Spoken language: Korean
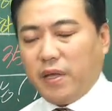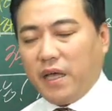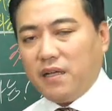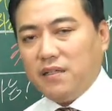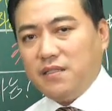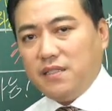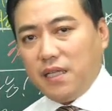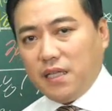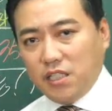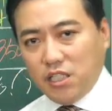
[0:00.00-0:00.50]

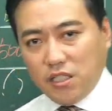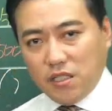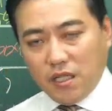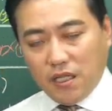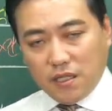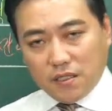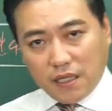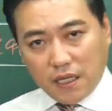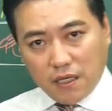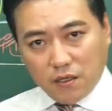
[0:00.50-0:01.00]
100세
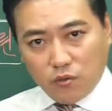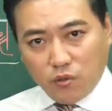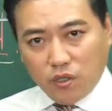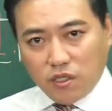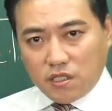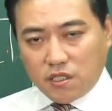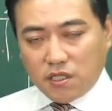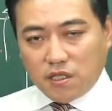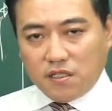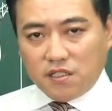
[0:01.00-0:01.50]
시대에 살고
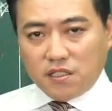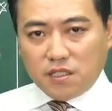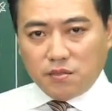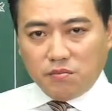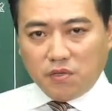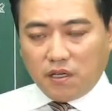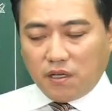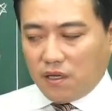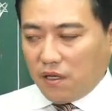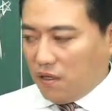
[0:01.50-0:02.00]
있지
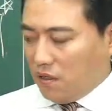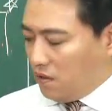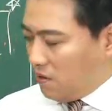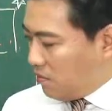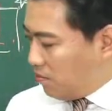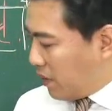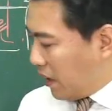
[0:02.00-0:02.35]
않습니까?